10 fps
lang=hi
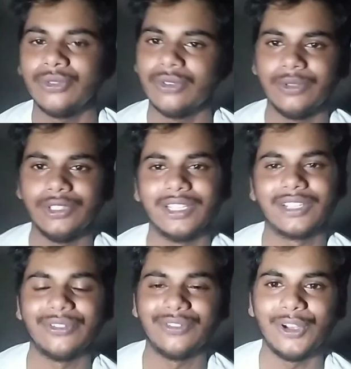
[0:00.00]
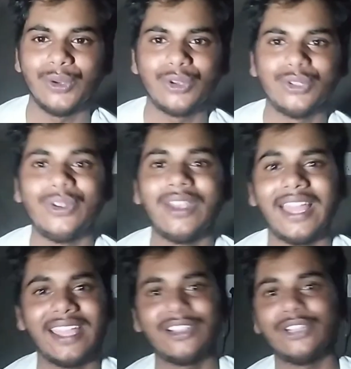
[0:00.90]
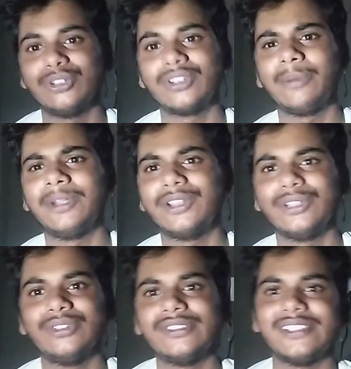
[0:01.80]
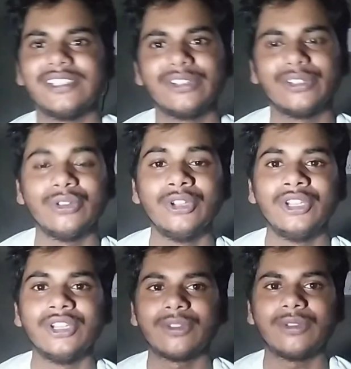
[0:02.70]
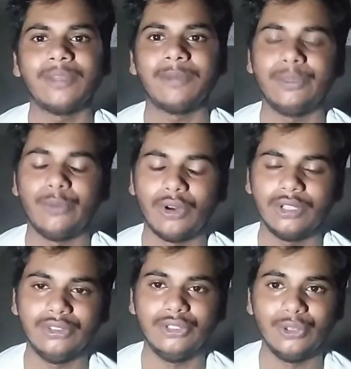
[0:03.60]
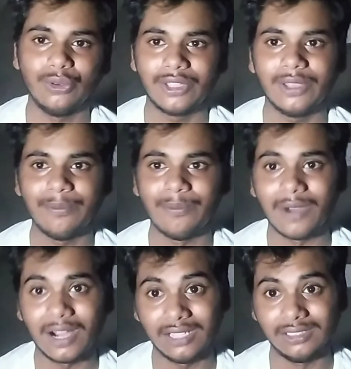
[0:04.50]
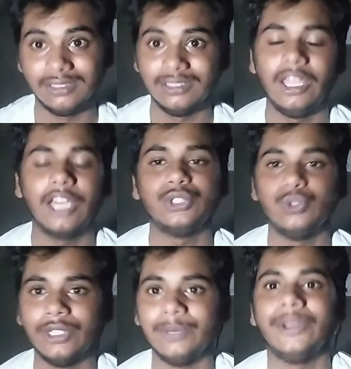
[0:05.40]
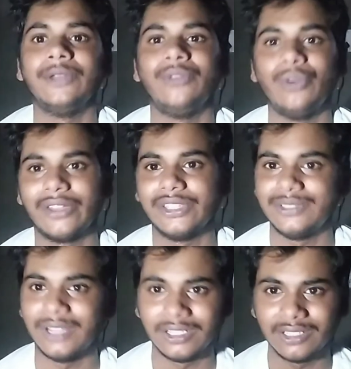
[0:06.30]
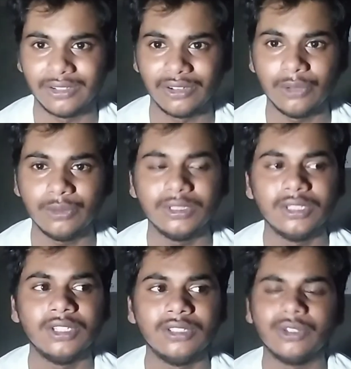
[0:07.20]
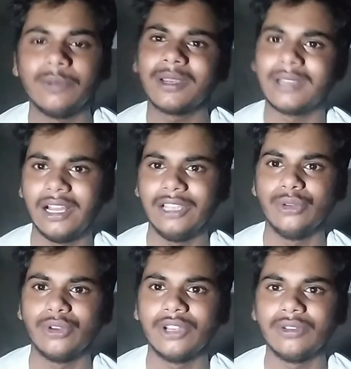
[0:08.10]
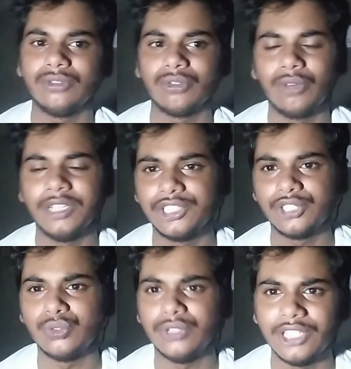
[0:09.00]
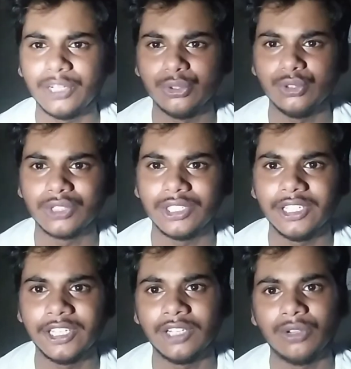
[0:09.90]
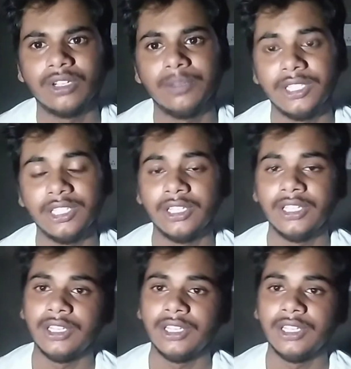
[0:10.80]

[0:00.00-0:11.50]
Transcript: को भी जाके फॉलो कर दो लाइक कर दो कमेंट कर दो शेयर कर दो क्योंकि मैं बहुत दिनों के बाद एक्चुअली मैं ब्लॉग स्टार्ट कर रहा हूँ क्योंकि मैं खाली हो गया हूँ तो कॉलेज की छुट्टियाँ हो चुकी हैं और अभी